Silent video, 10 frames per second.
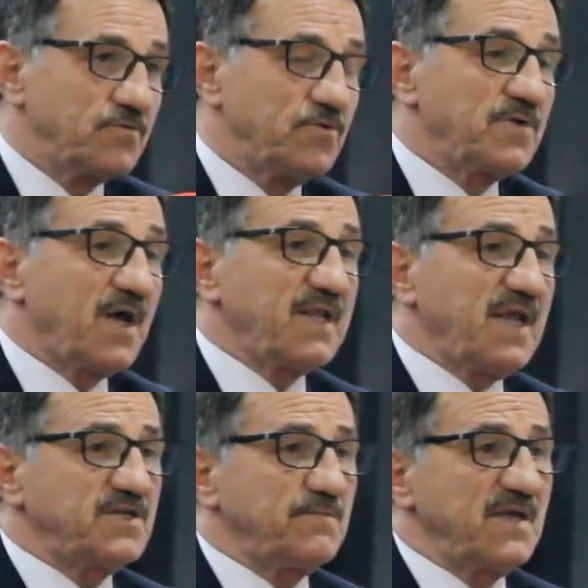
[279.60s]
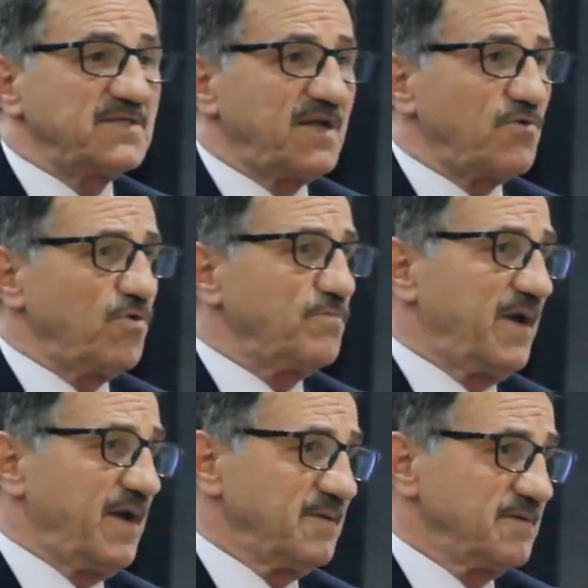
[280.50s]
Dünyada eşi benzeri
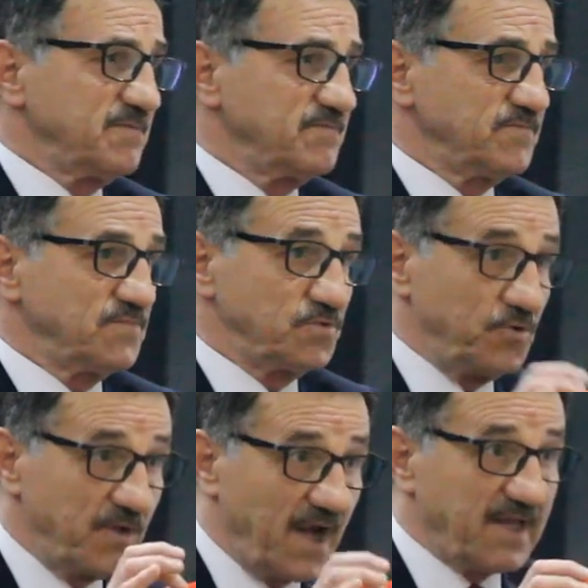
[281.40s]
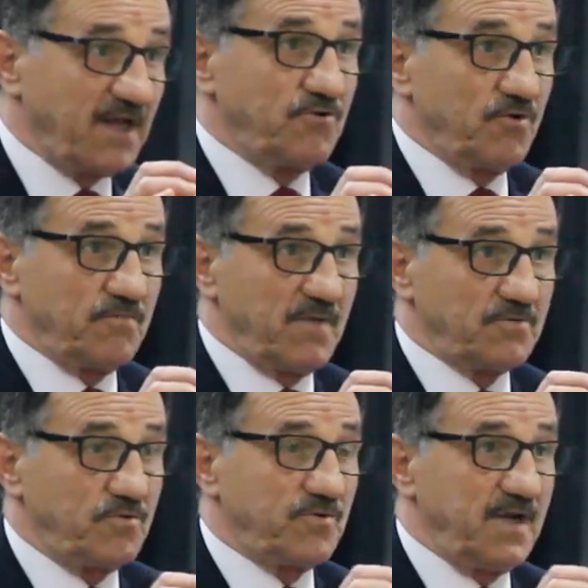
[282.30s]
olmayan, dünyada diyorum
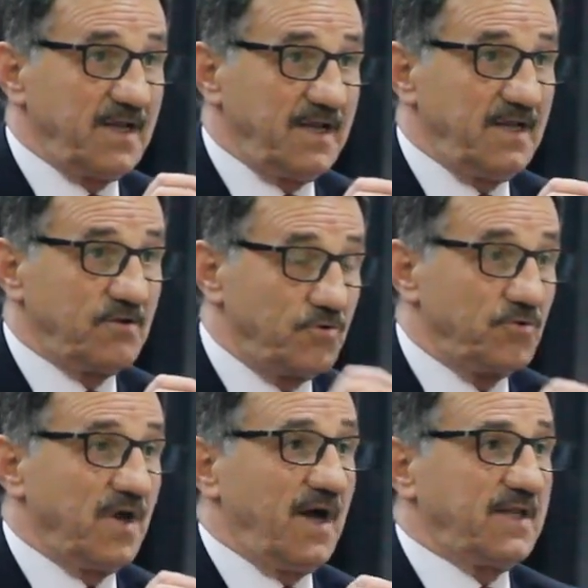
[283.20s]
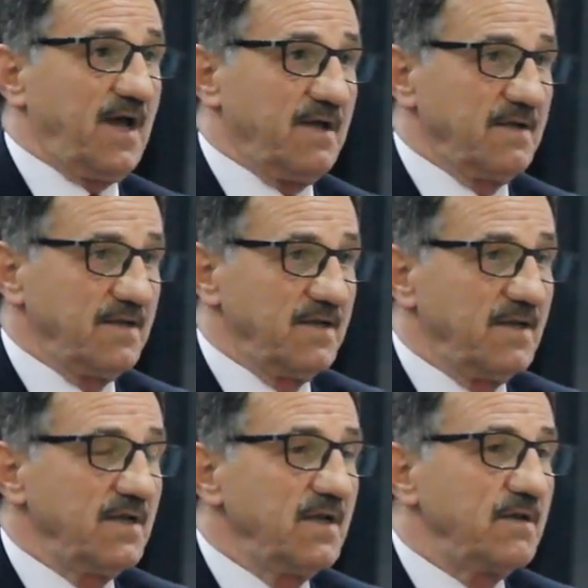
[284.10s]
bak Türkiye'de değil, dünyada
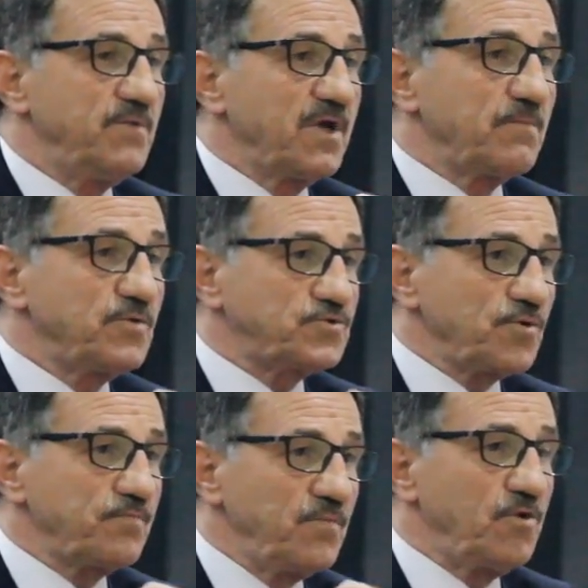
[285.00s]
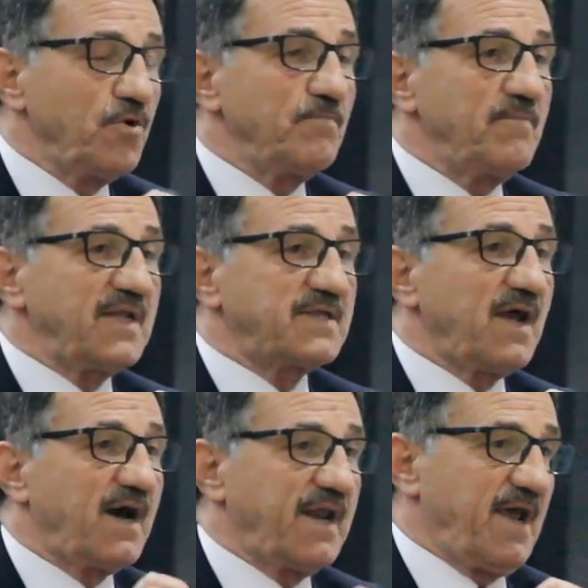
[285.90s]
bir buçuk milyon
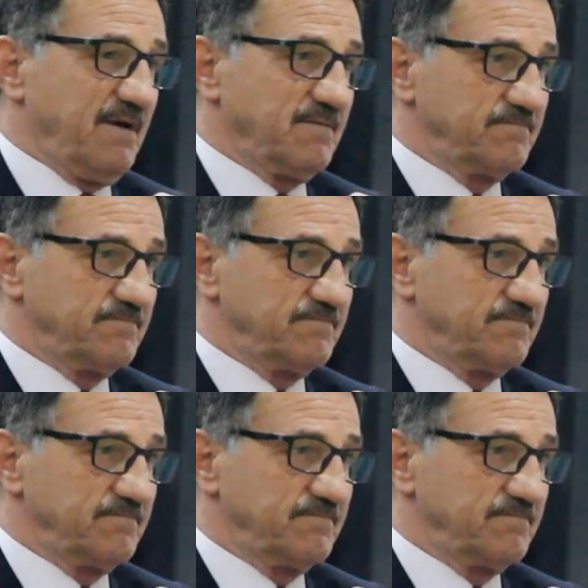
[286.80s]
metrekare